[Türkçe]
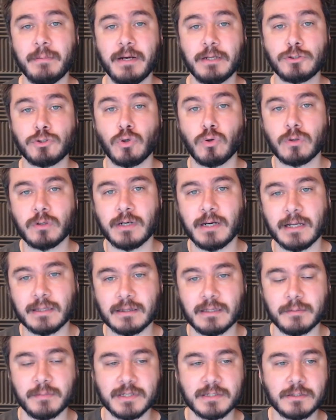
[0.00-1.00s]
çok
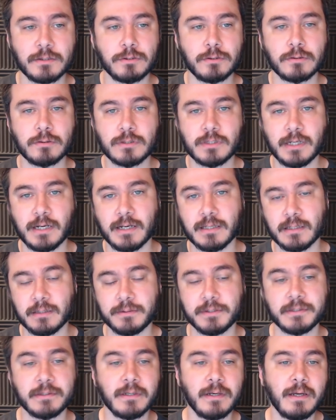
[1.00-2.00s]
rahatlaması. Çünkü sahada
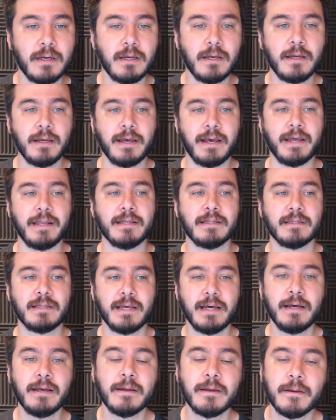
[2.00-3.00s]
bir
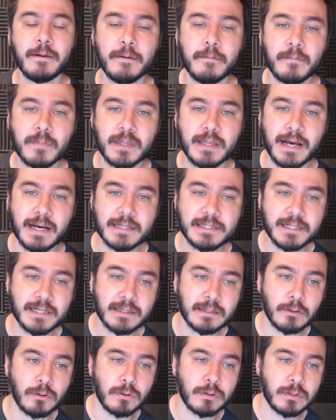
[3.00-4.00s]
elinde
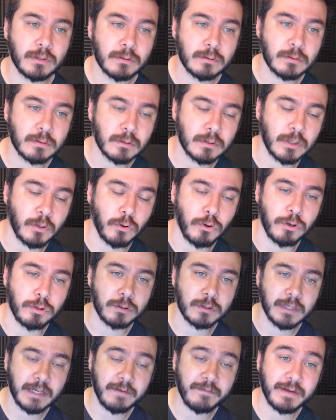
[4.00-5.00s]
gerçekten onun da
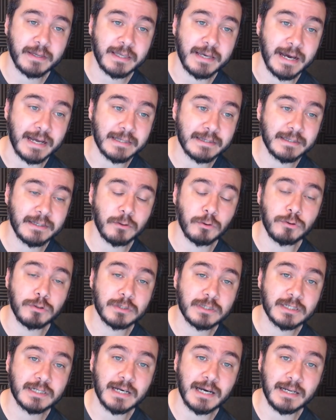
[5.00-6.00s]
oyununa ve kendi oyun
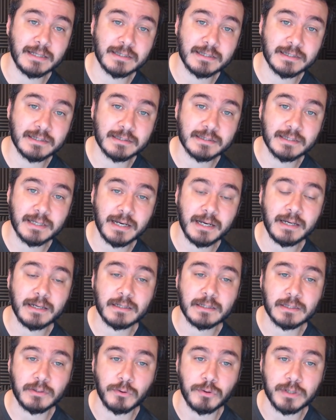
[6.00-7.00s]
tıkandığında
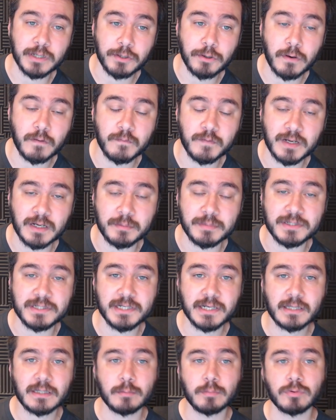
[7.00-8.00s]
oyuna yön
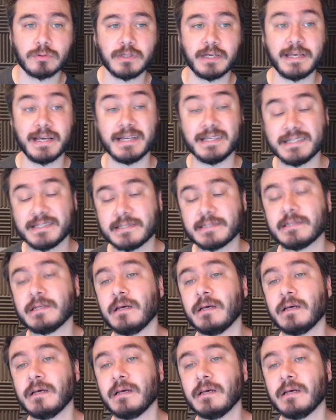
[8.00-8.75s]
verebilecek ki burada Yanis